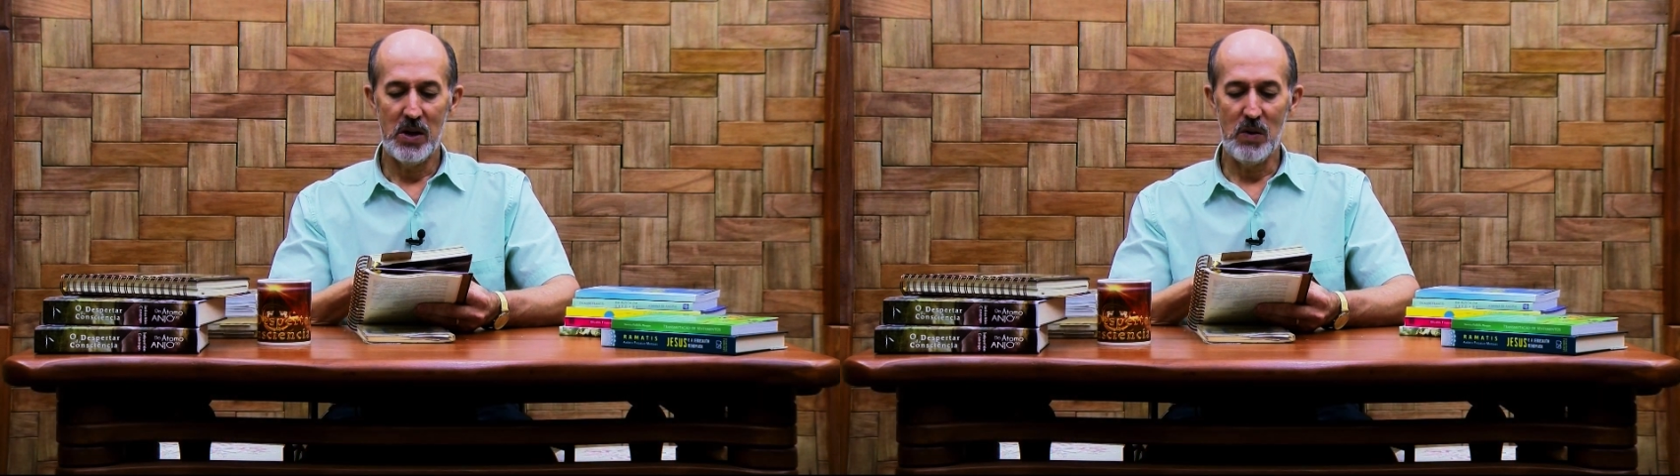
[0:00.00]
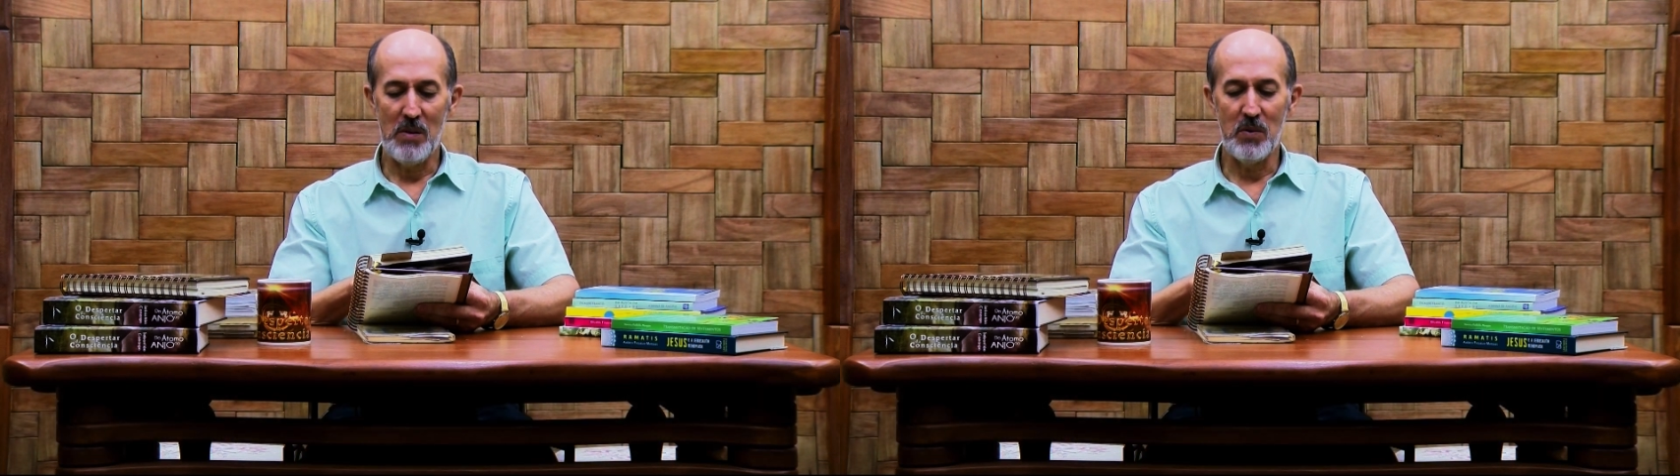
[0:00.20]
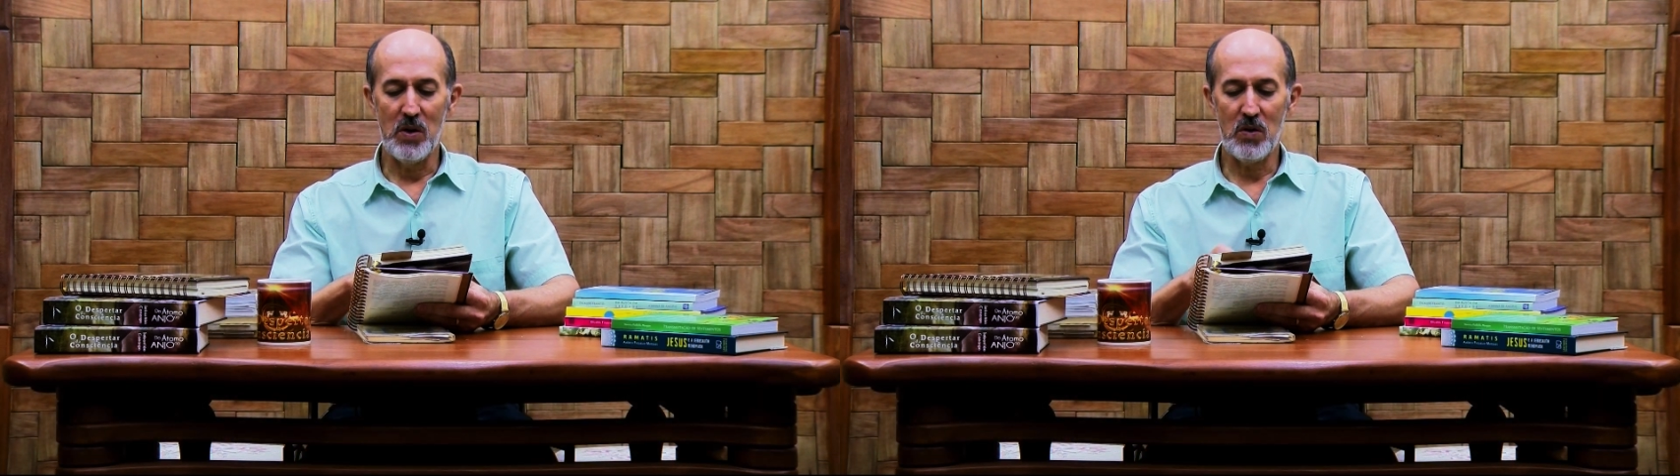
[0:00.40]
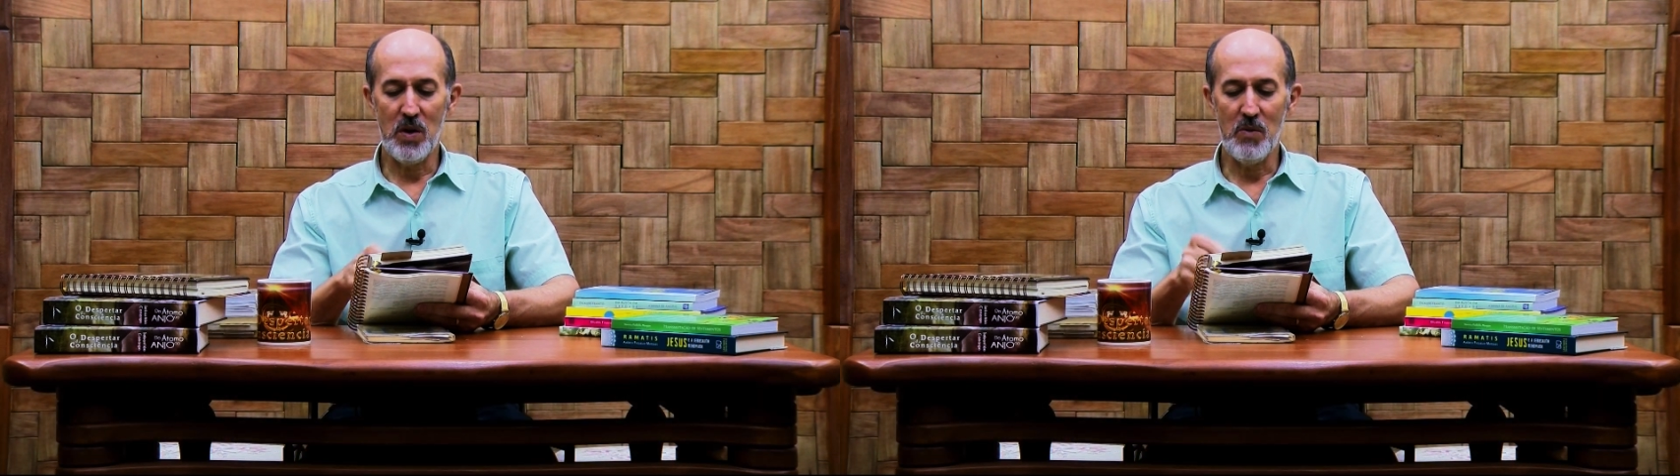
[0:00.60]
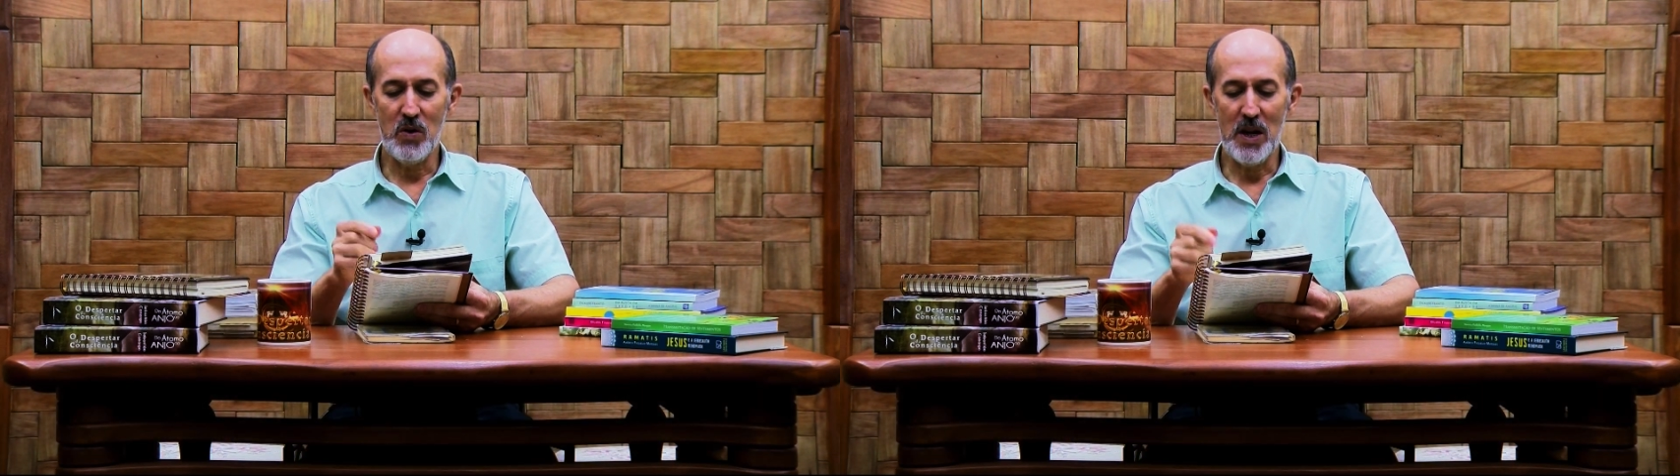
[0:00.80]
e o amor
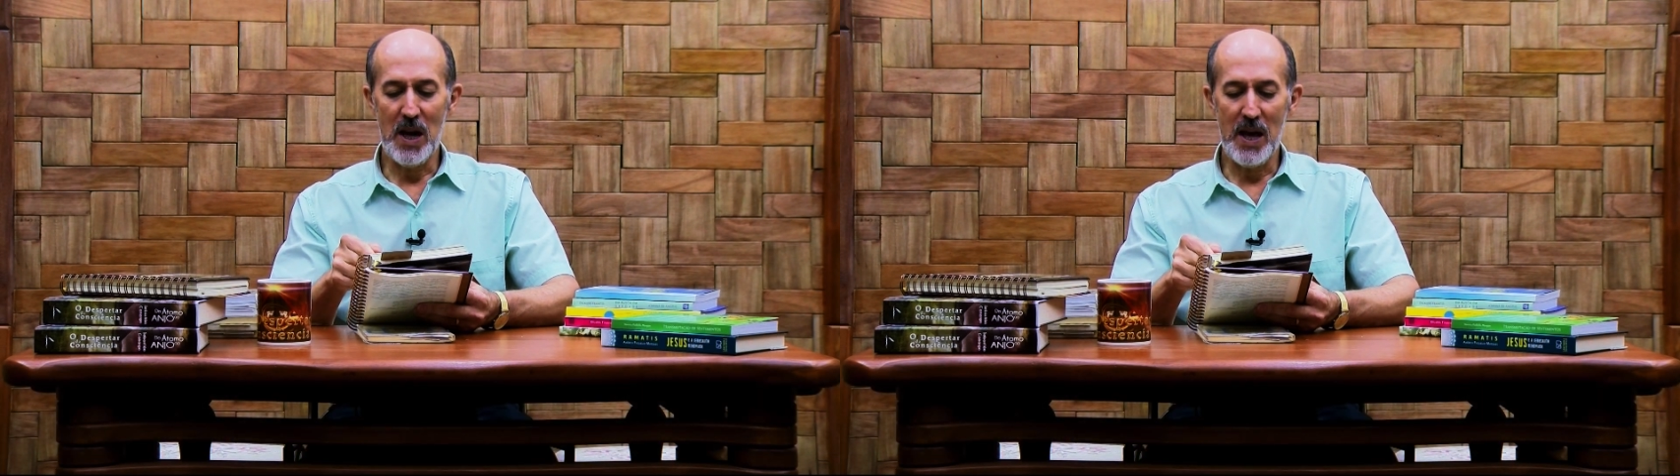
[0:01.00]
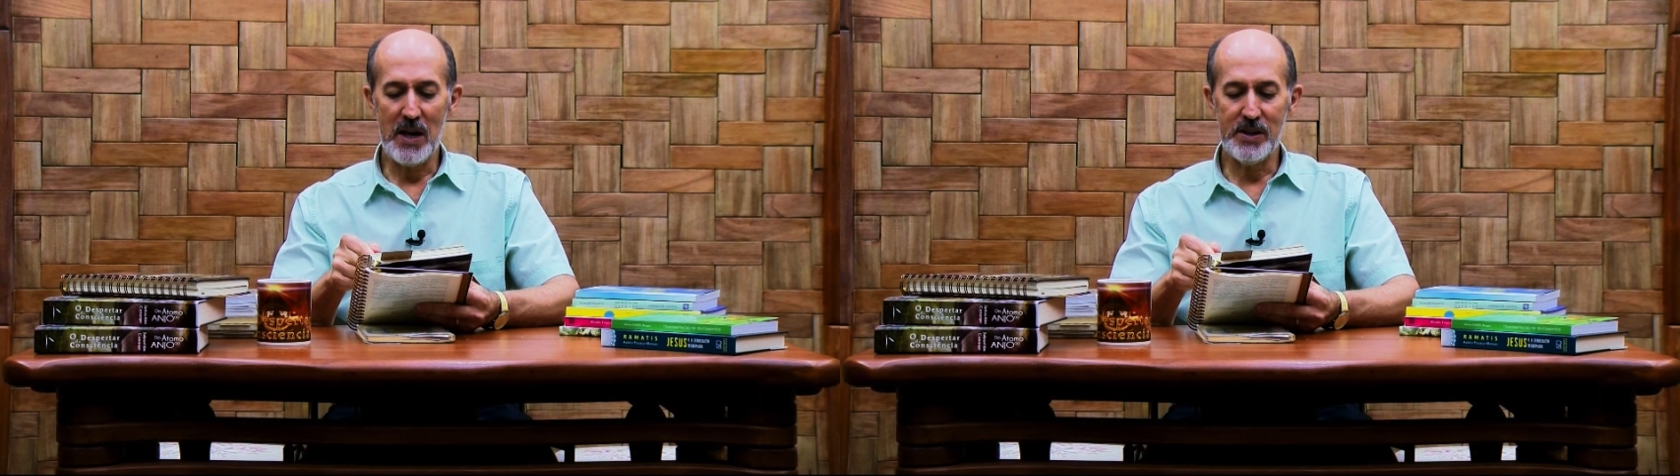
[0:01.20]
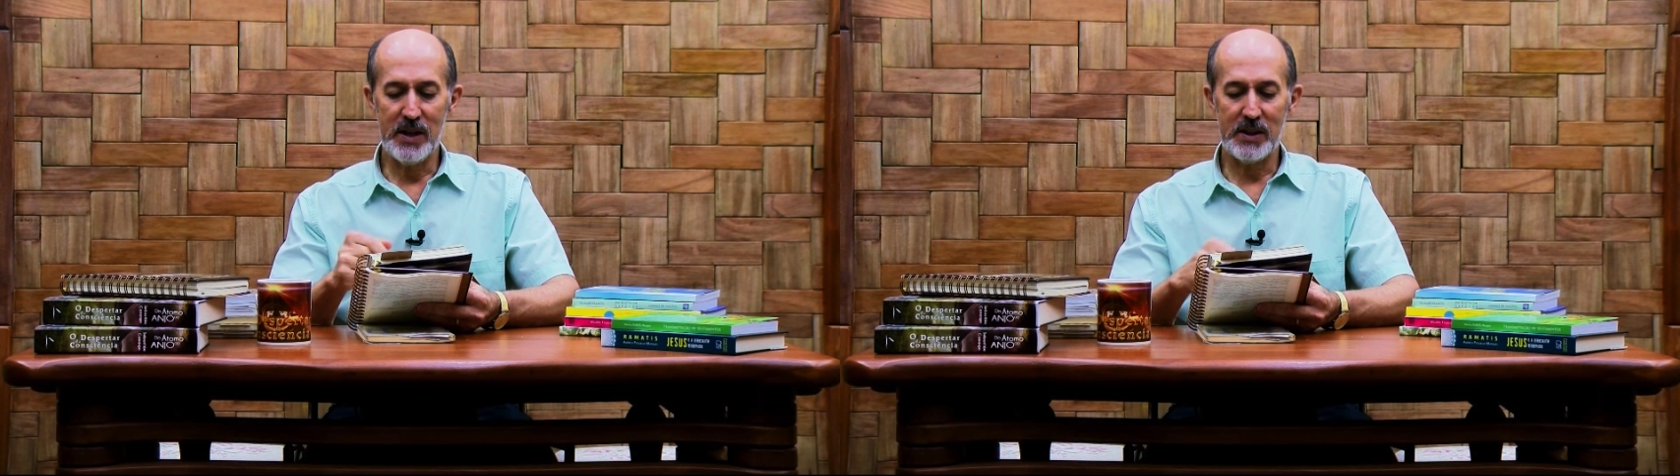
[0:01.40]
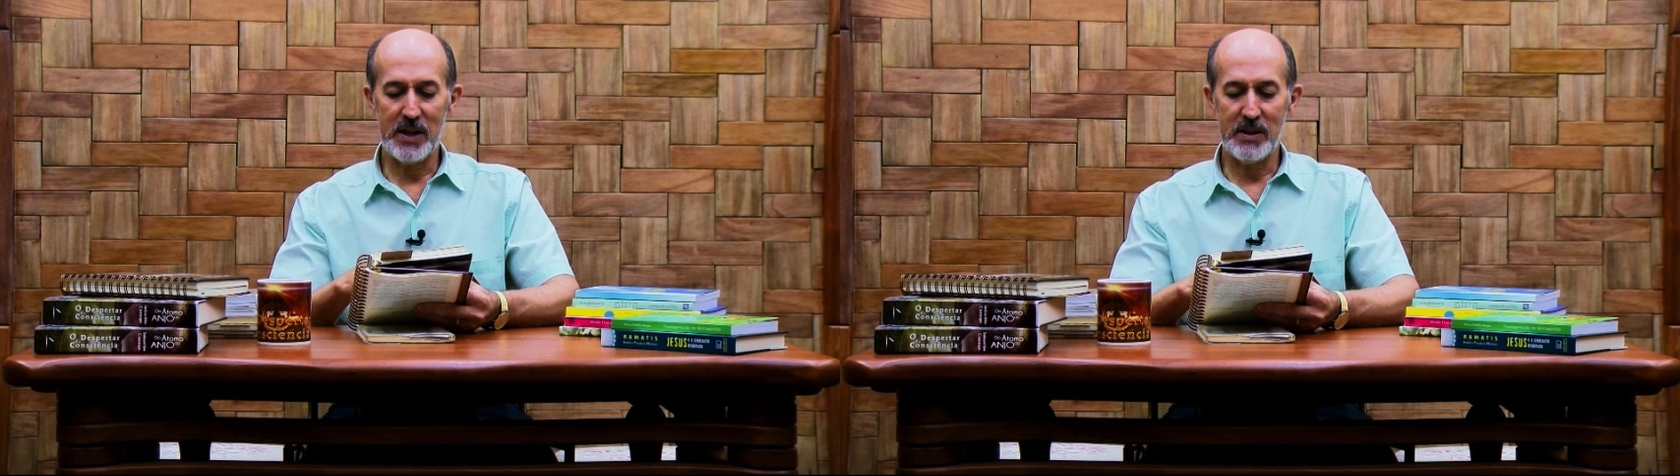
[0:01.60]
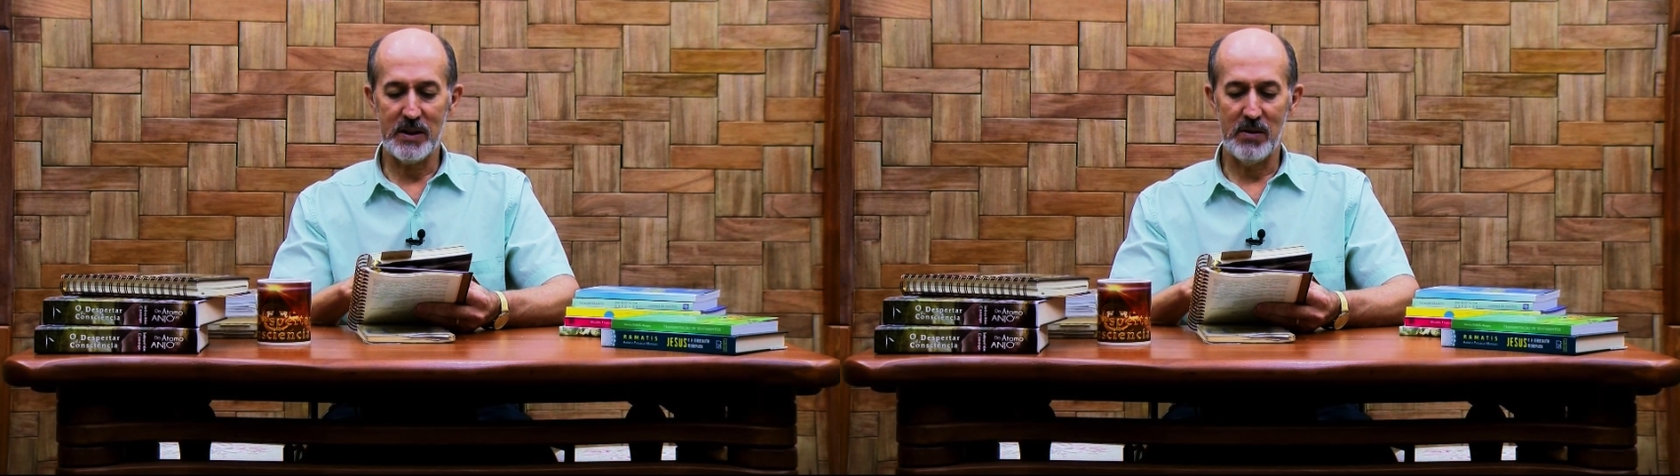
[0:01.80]
como lei de
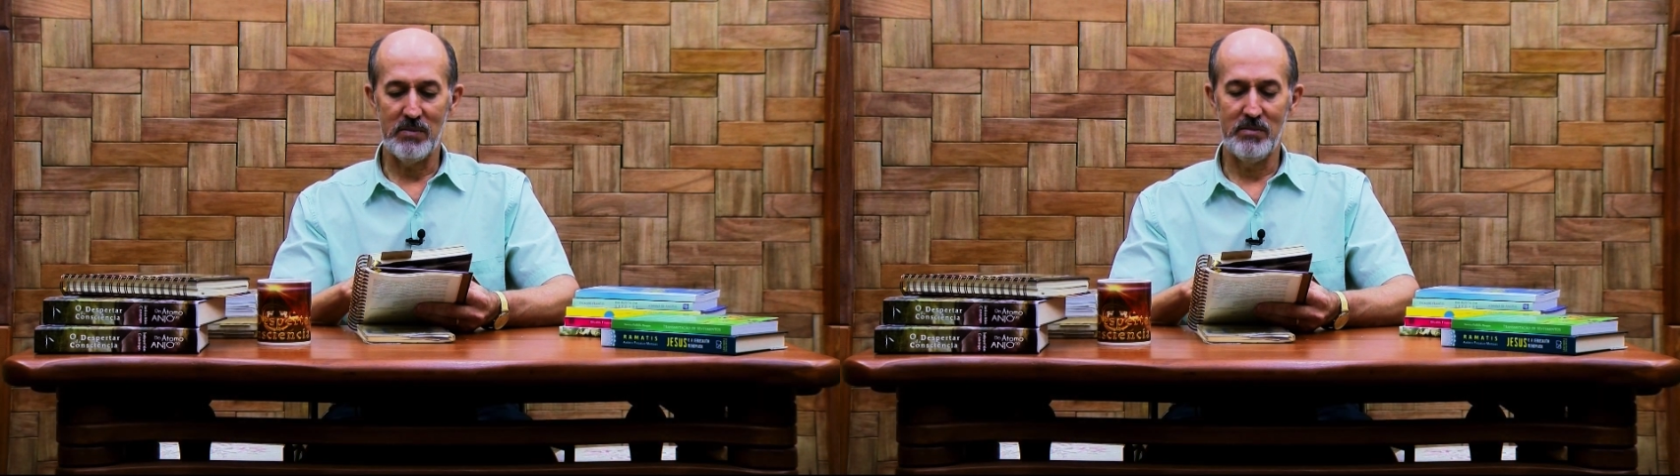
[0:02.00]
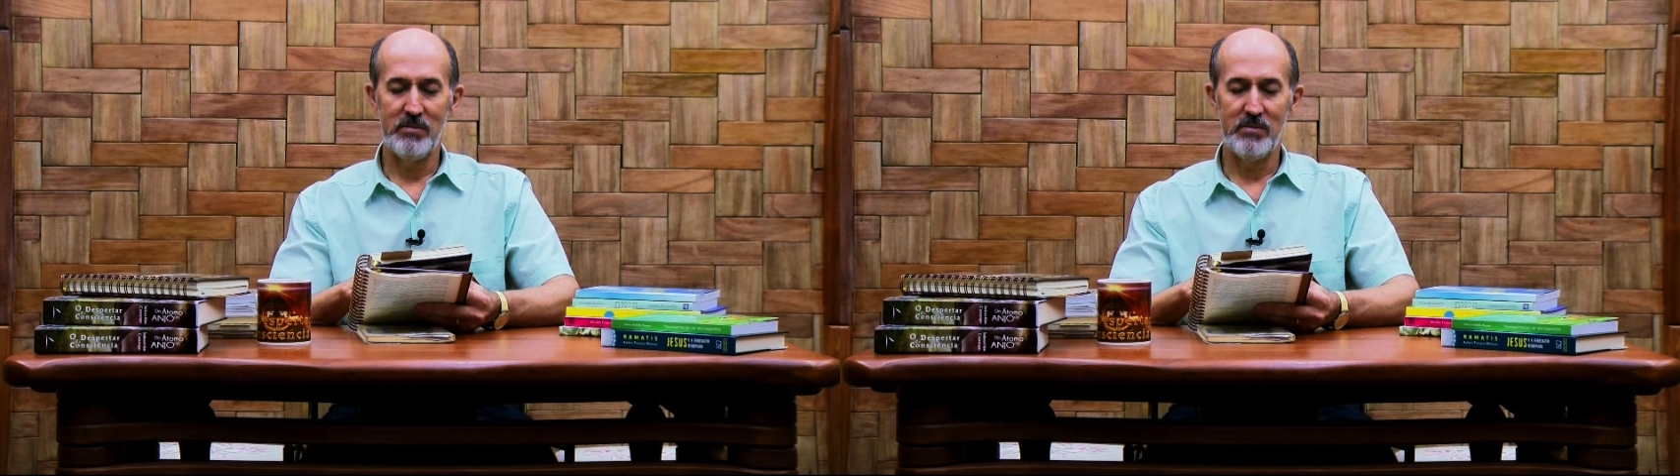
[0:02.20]
atração.